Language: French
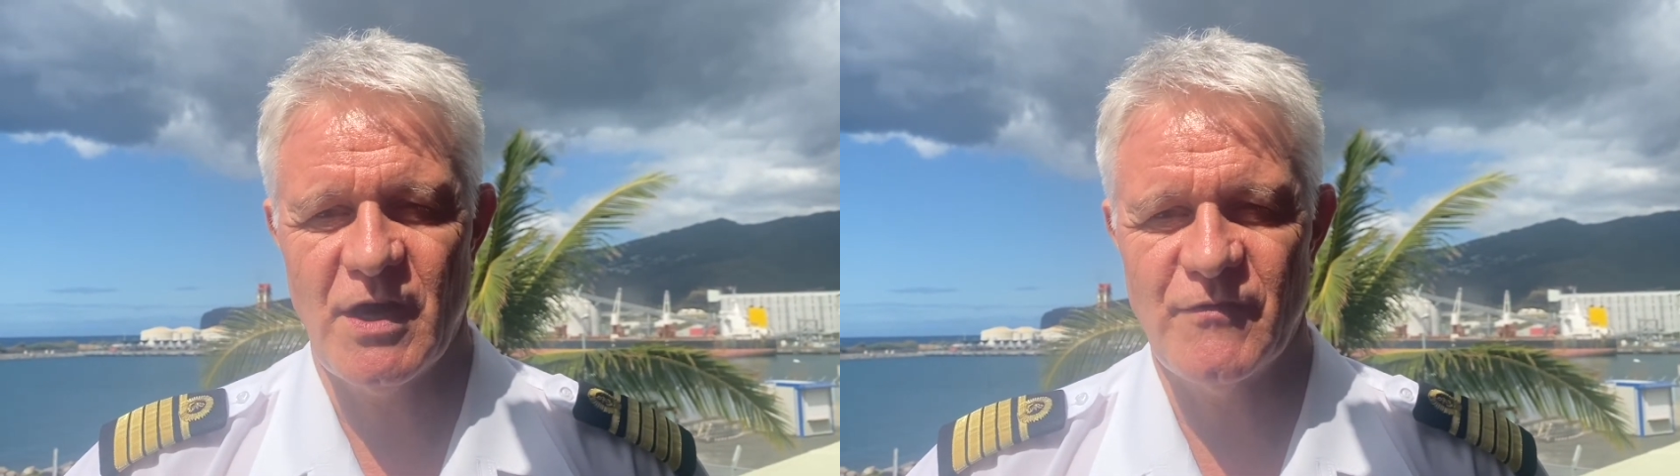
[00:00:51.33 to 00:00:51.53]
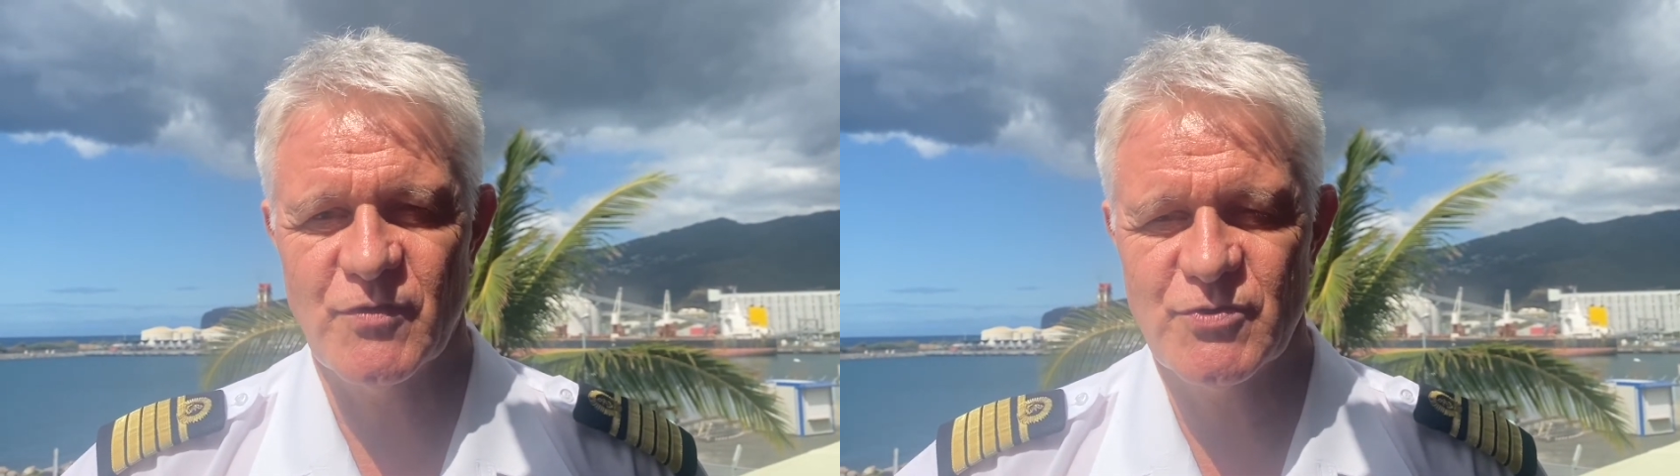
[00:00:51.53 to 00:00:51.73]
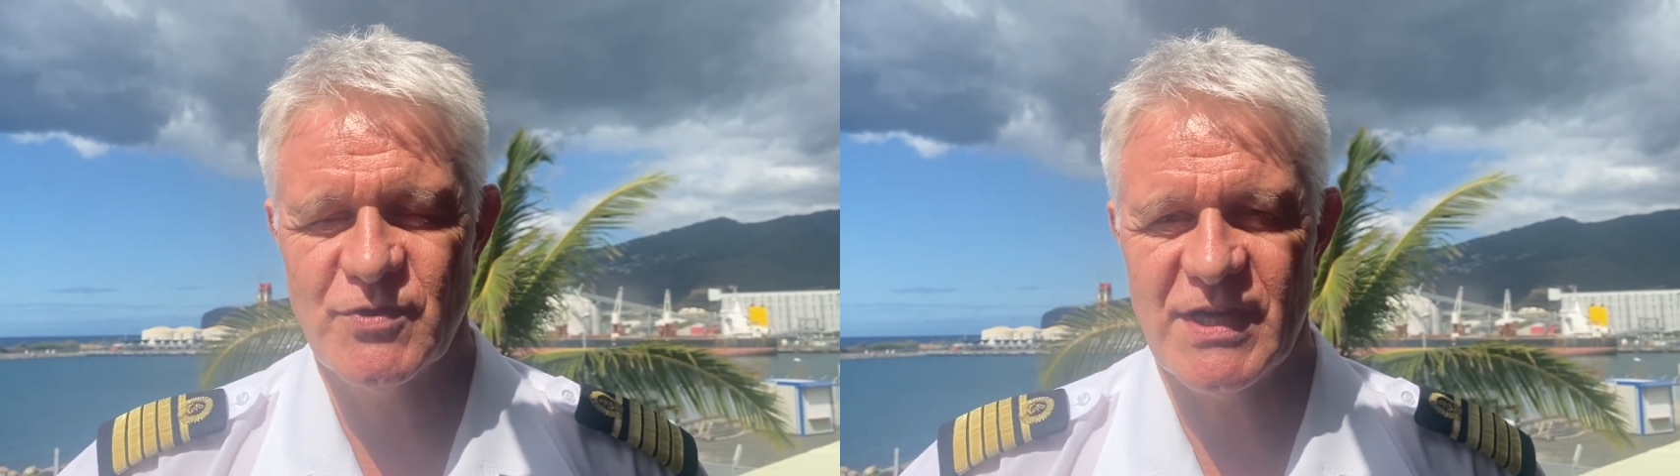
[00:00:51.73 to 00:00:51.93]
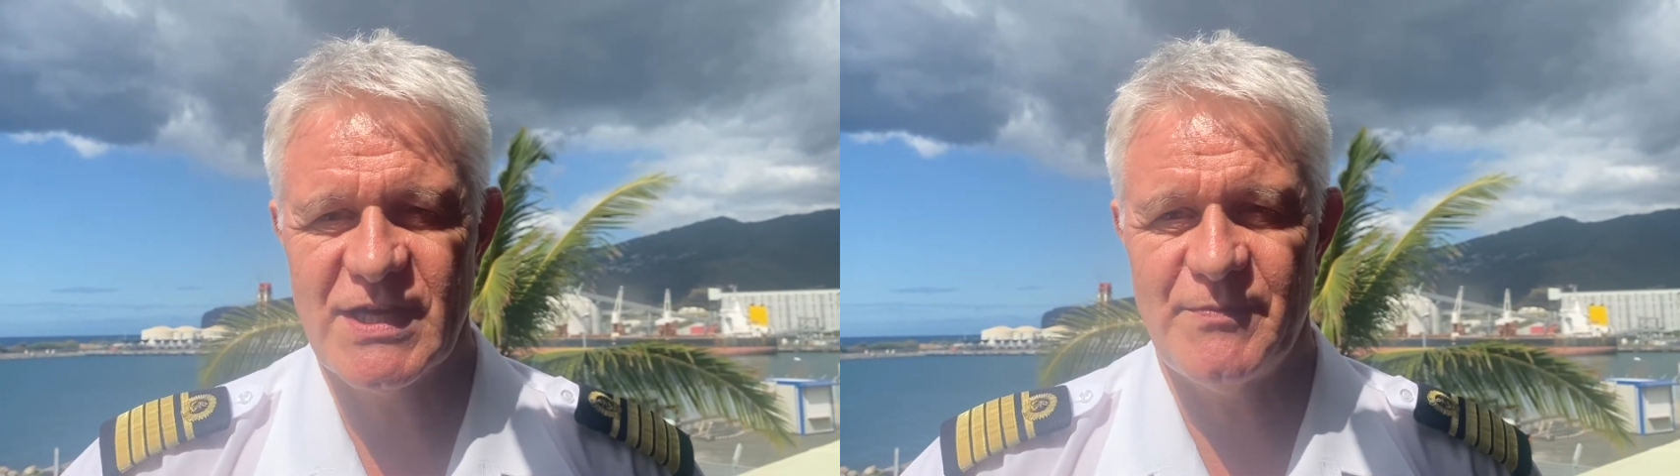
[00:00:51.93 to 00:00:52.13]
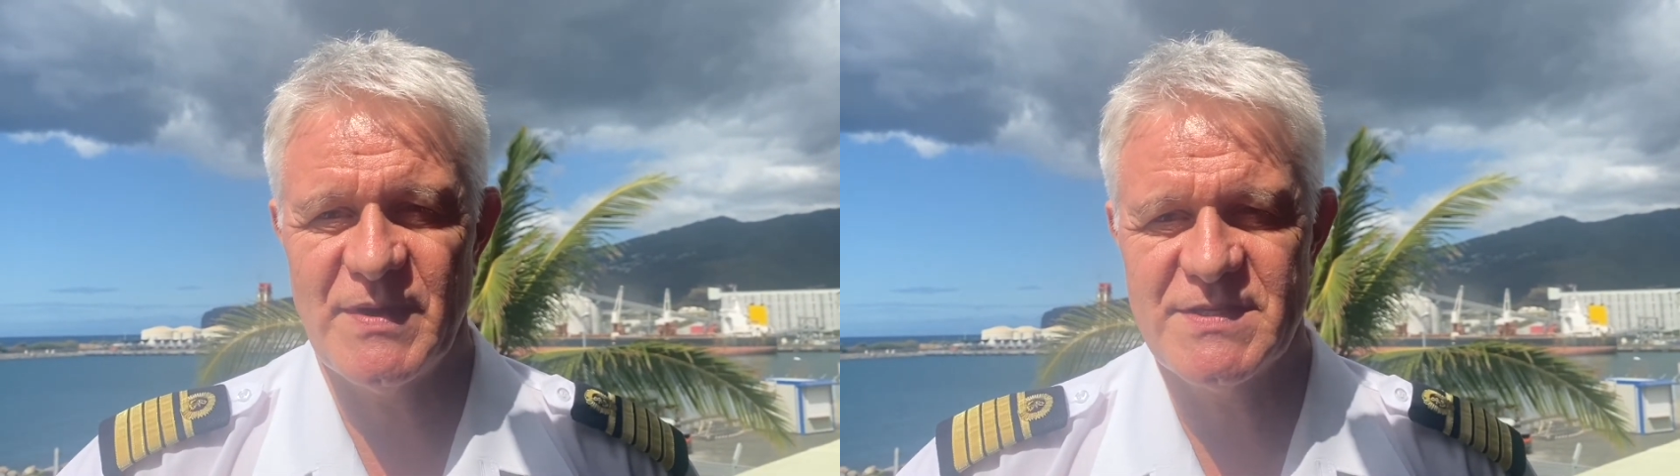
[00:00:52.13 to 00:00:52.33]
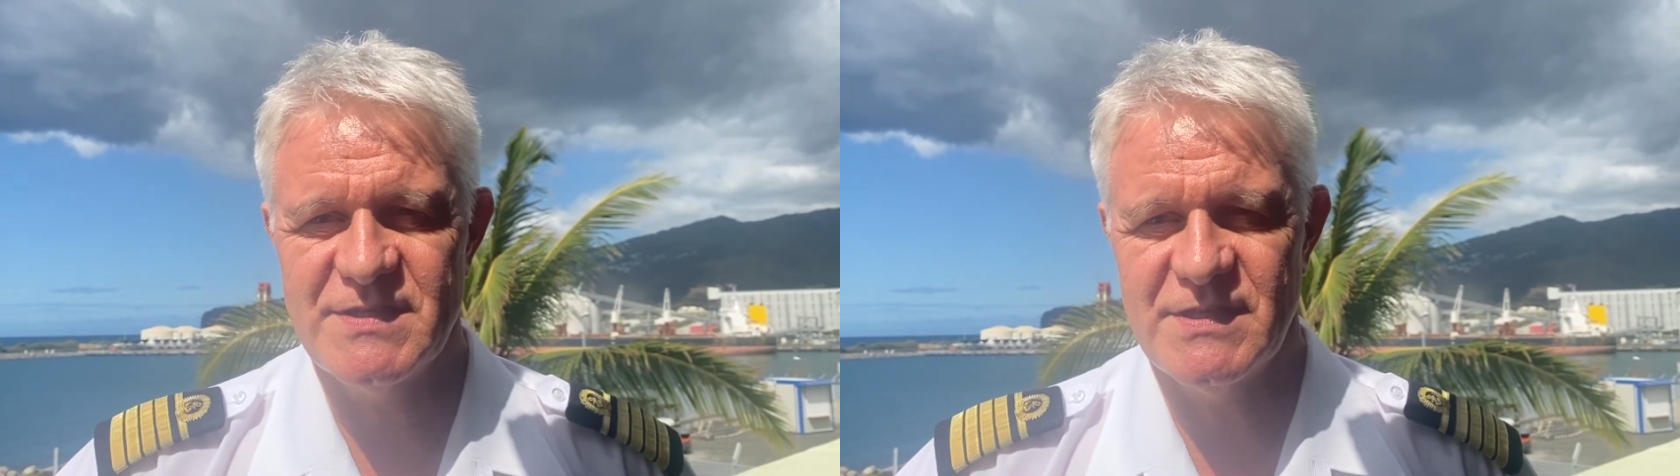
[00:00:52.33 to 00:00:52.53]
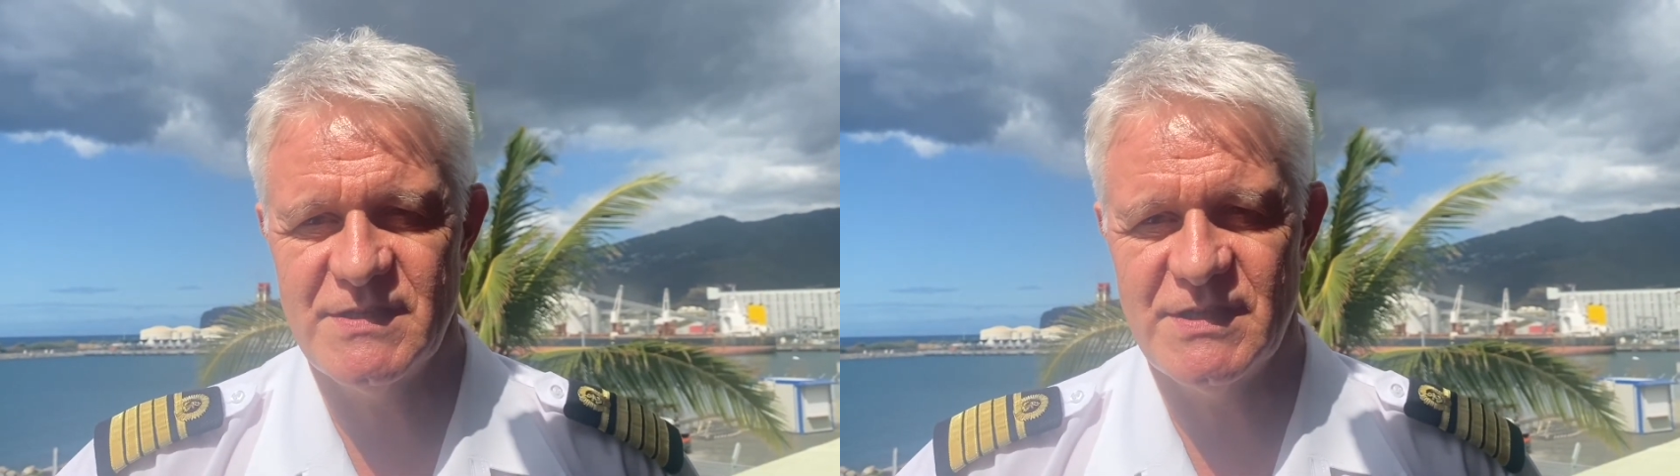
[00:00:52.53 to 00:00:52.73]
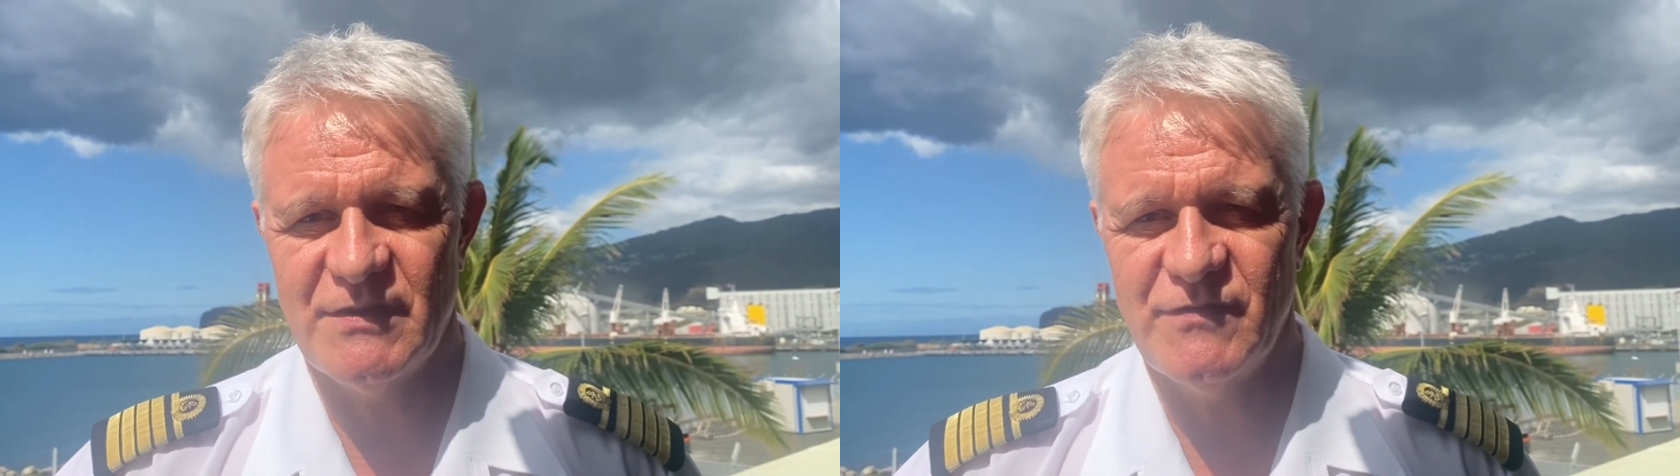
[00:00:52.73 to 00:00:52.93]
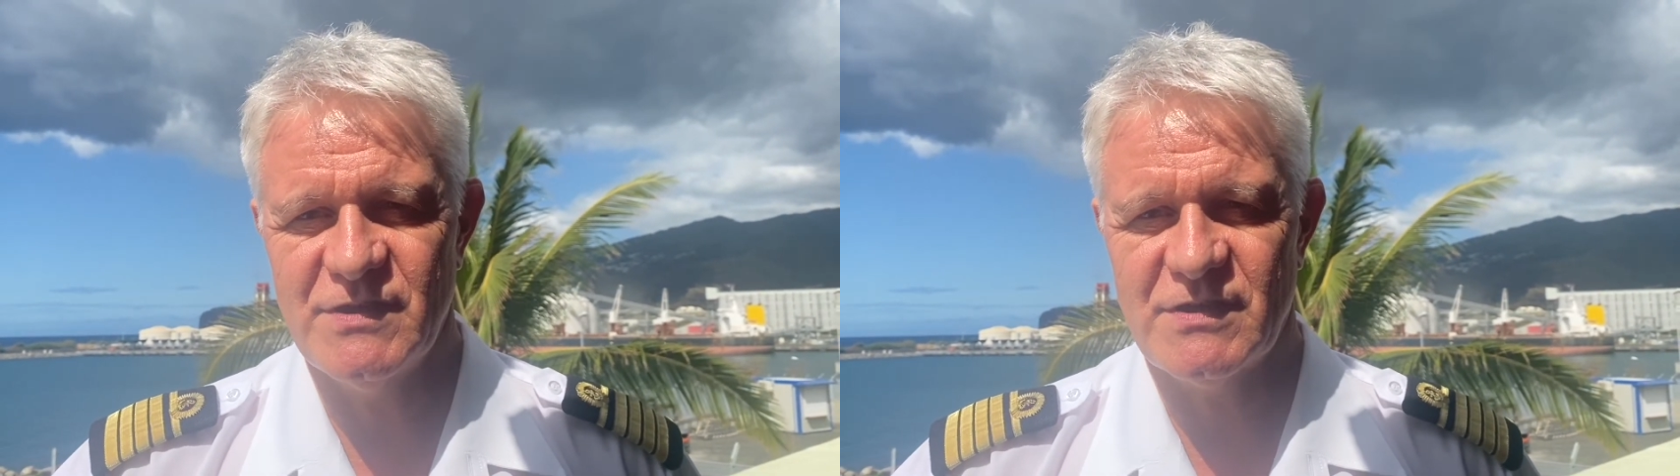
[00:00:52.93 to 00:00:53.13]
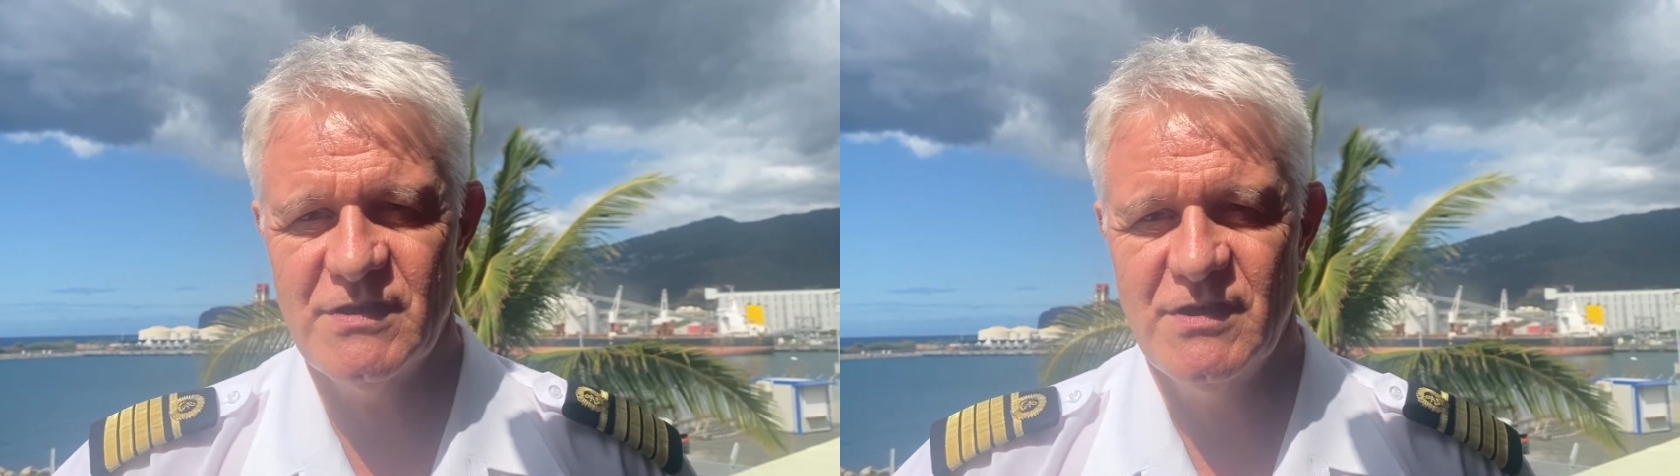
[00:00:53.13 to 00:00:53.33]
en fonction de la capacité des
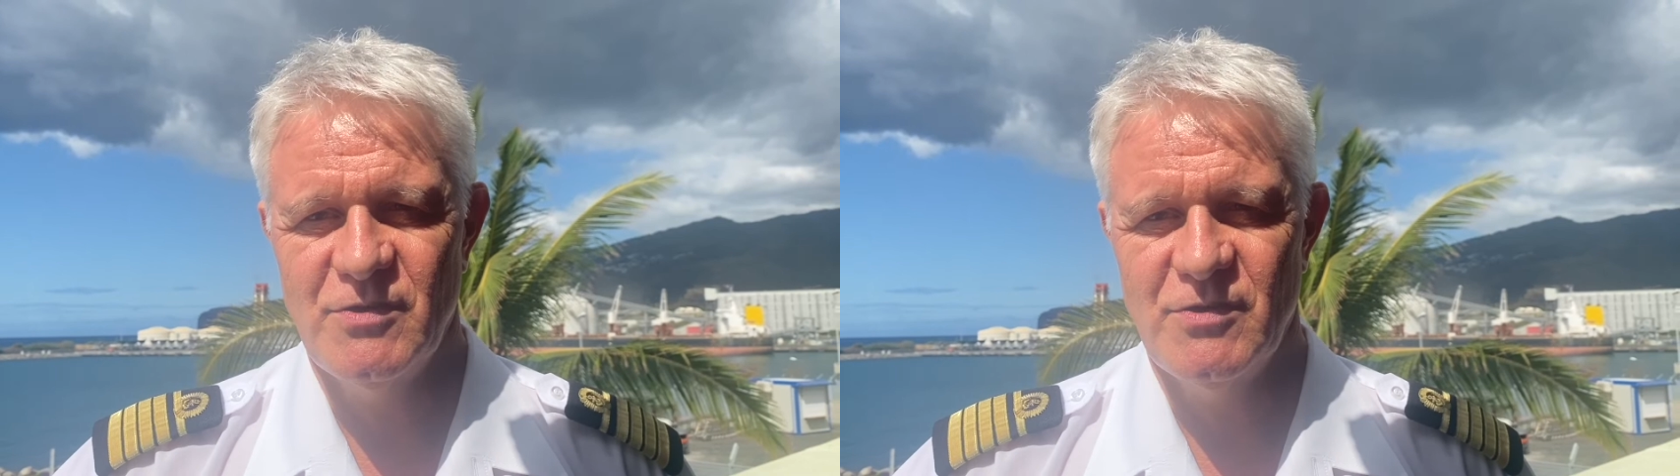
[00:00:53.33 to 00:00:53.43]
navires.